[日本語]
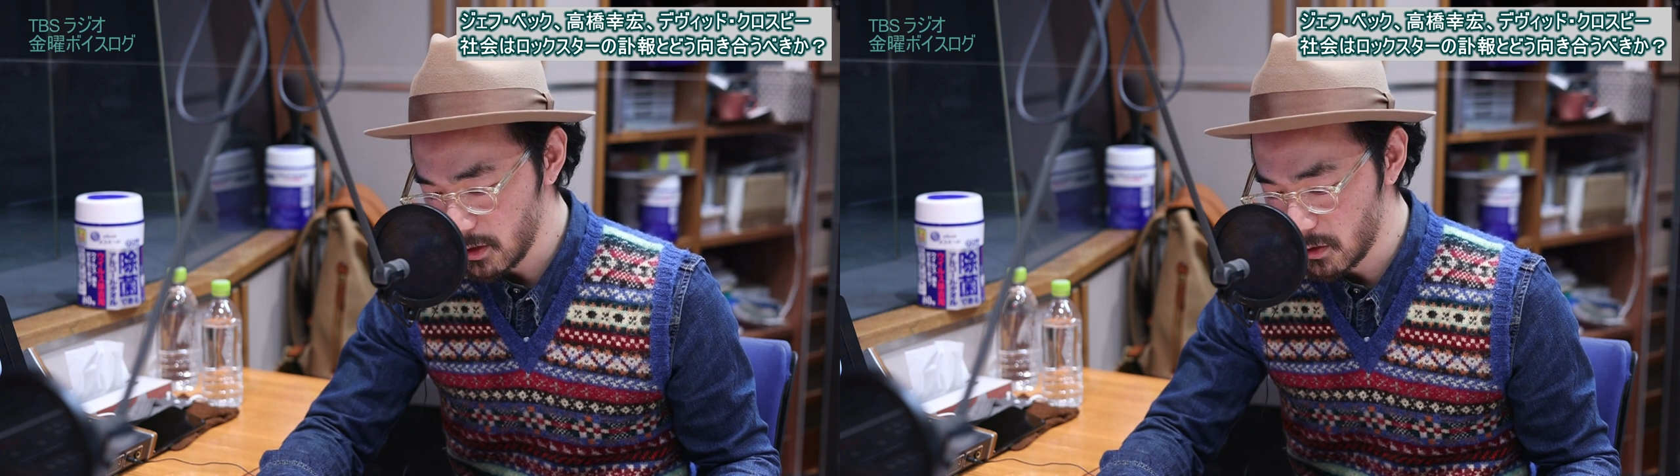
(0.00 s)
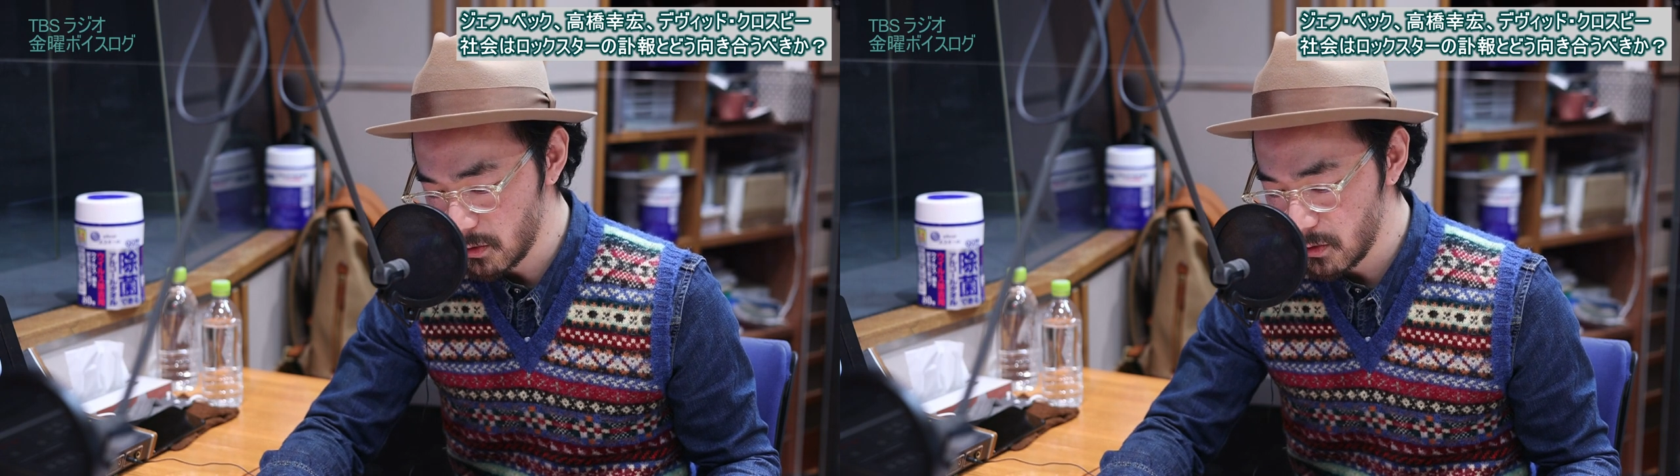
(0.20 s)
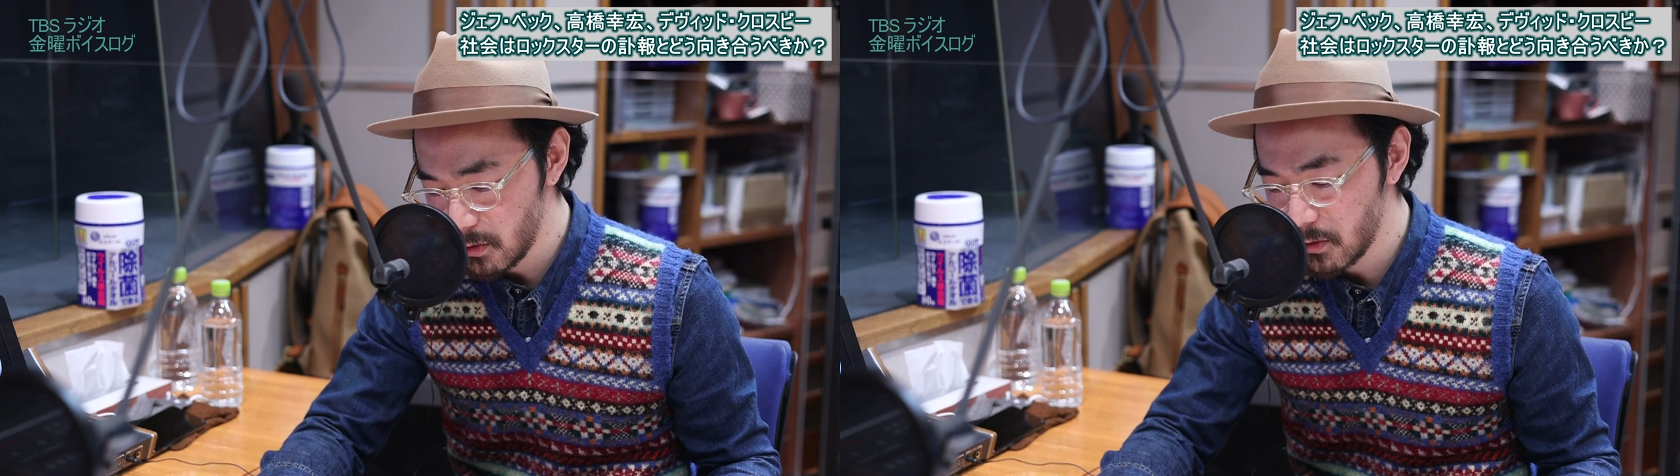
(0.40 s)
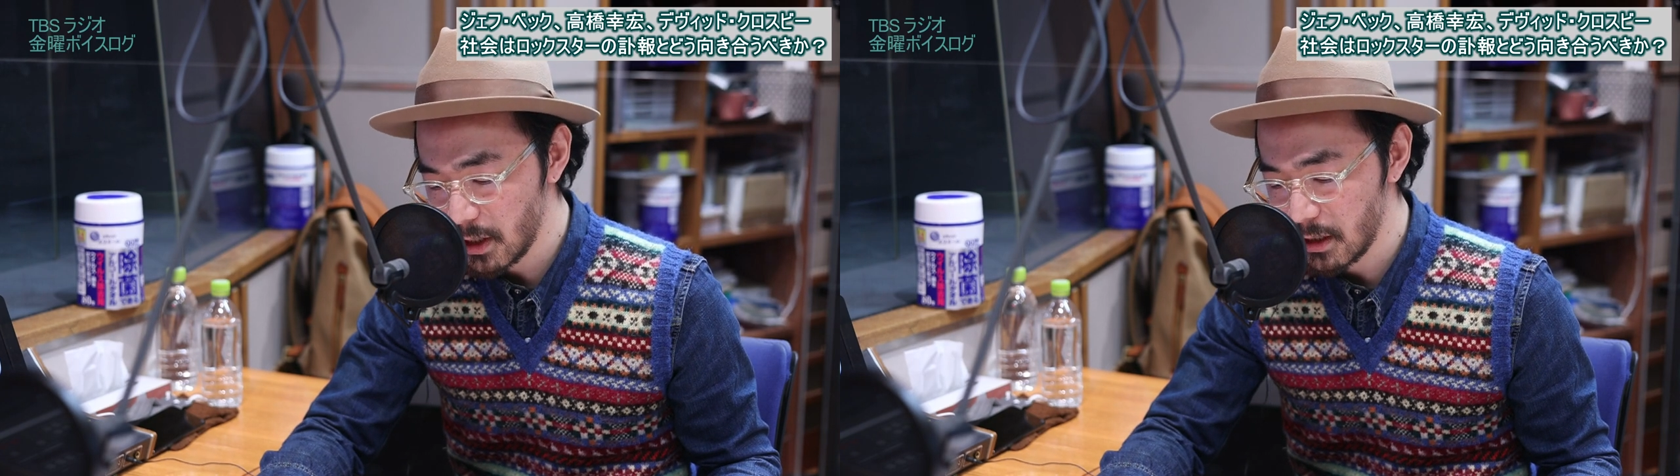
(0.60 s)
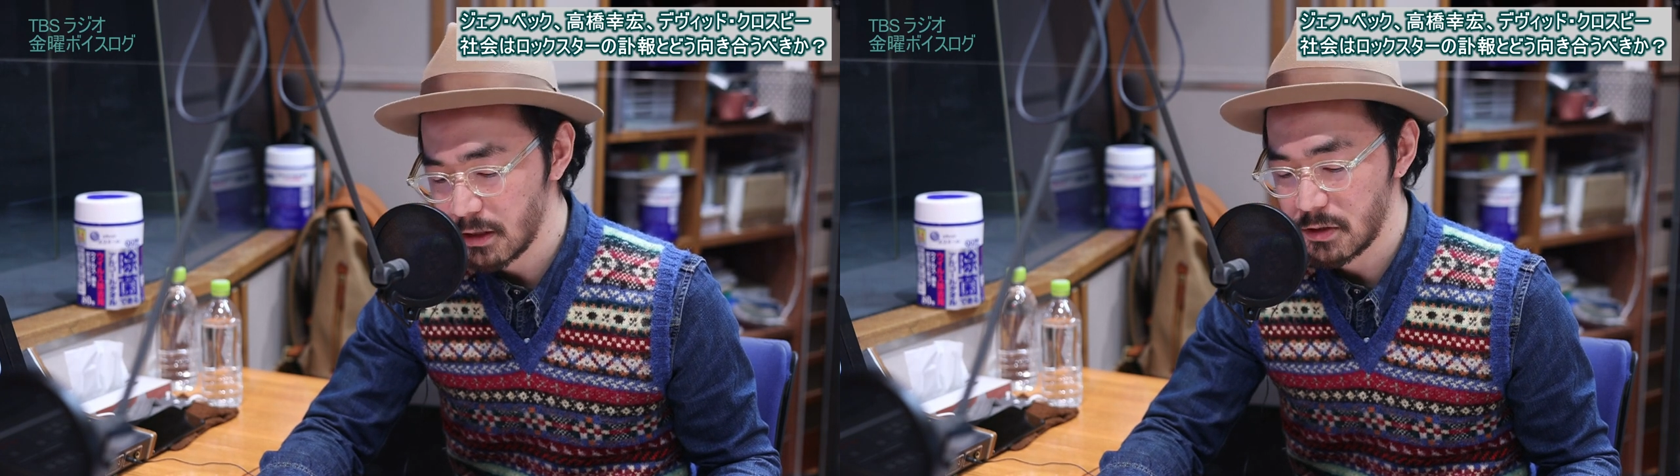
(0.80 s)
重要
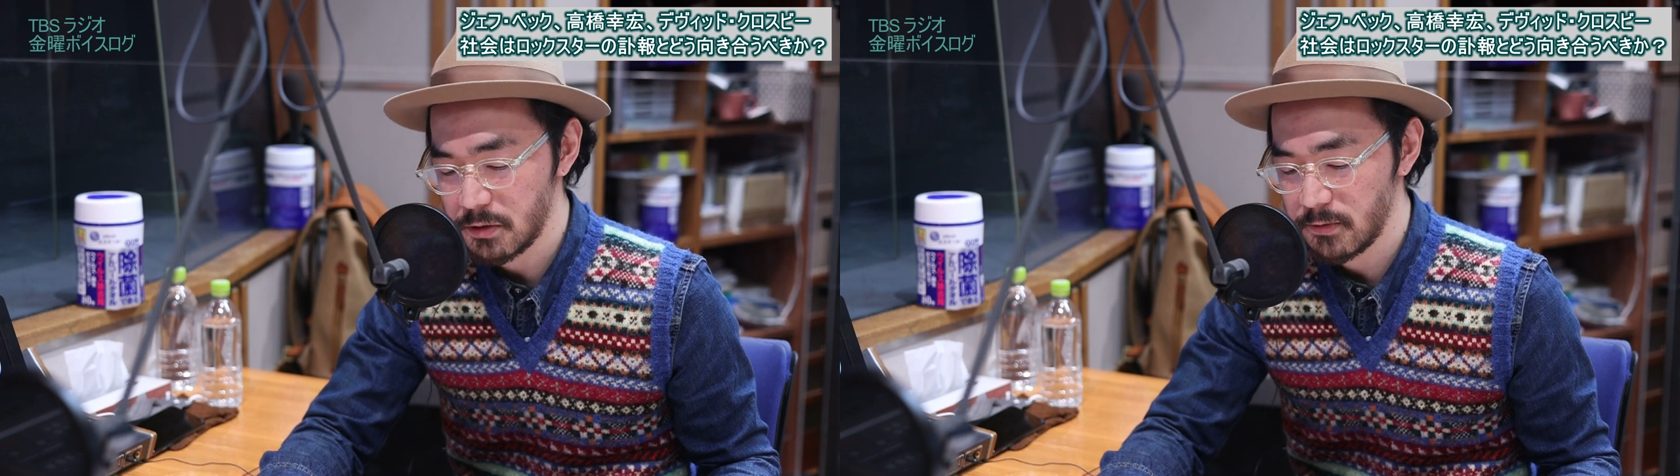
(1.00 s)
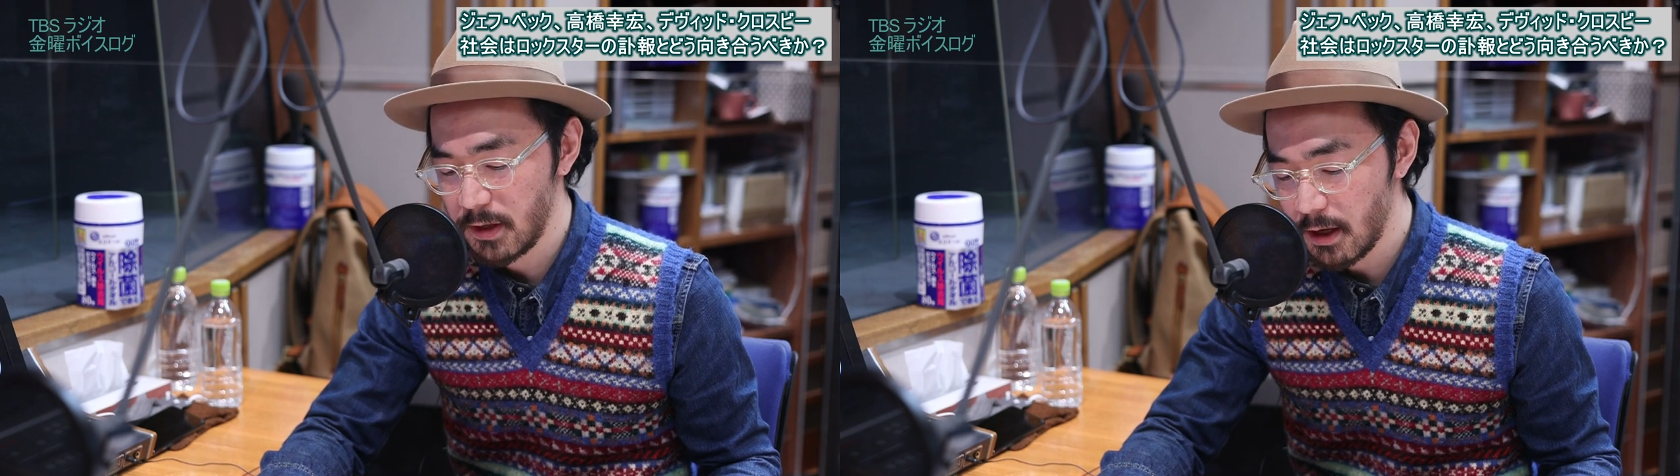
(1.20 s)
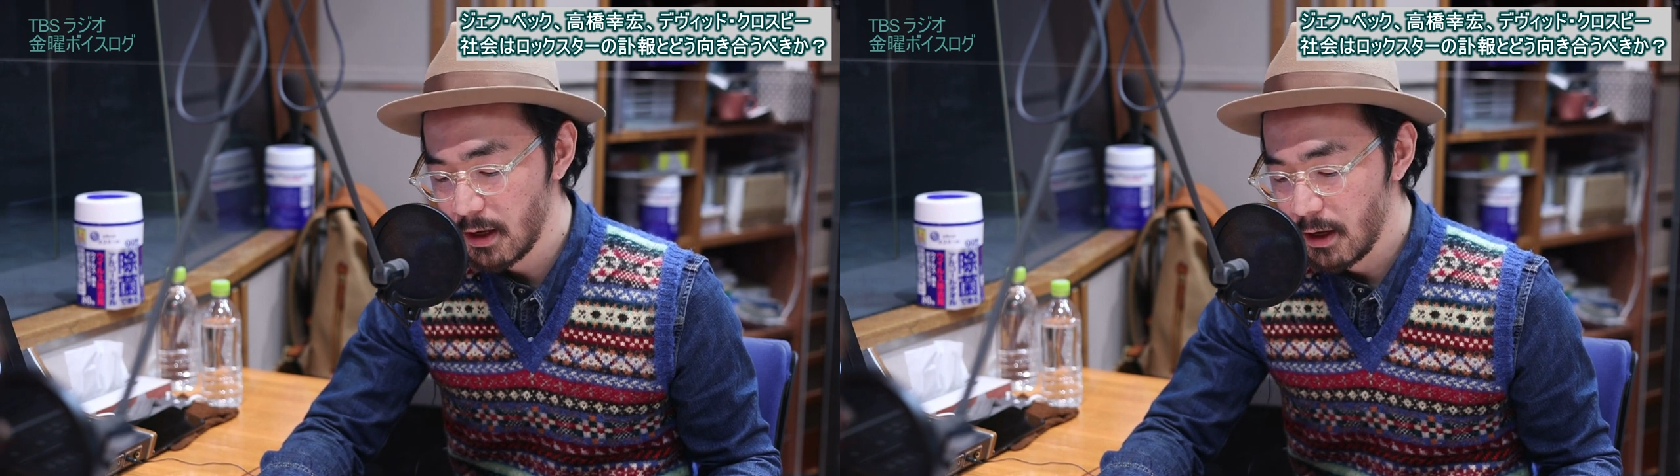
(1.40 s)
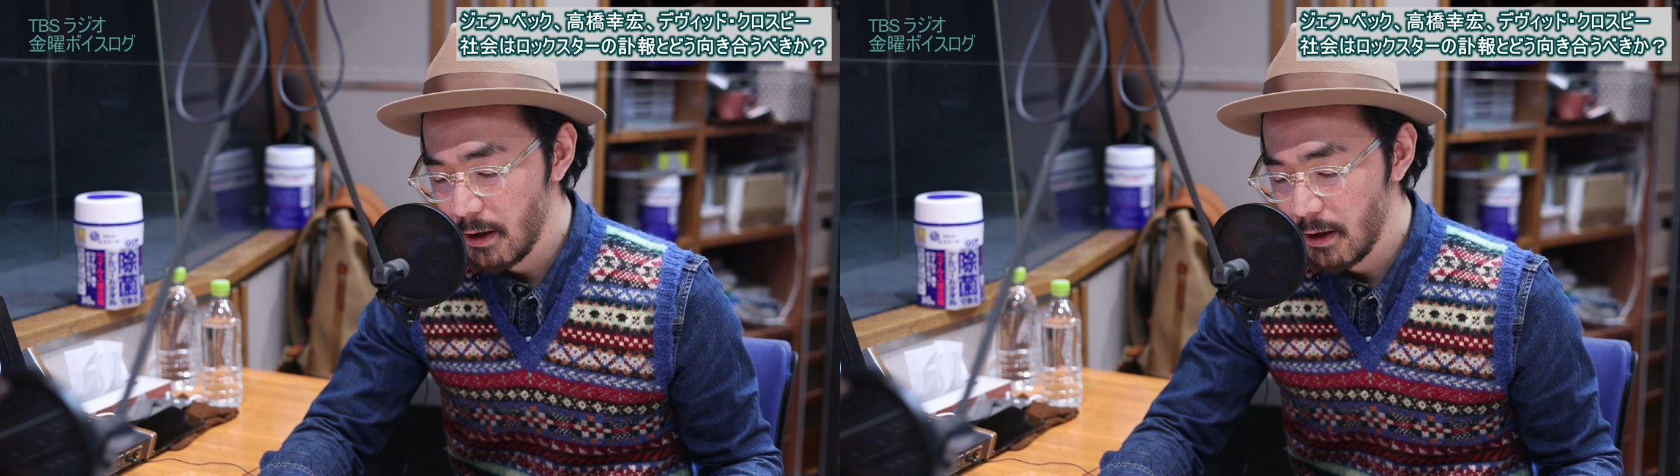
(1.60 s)
なんですよね。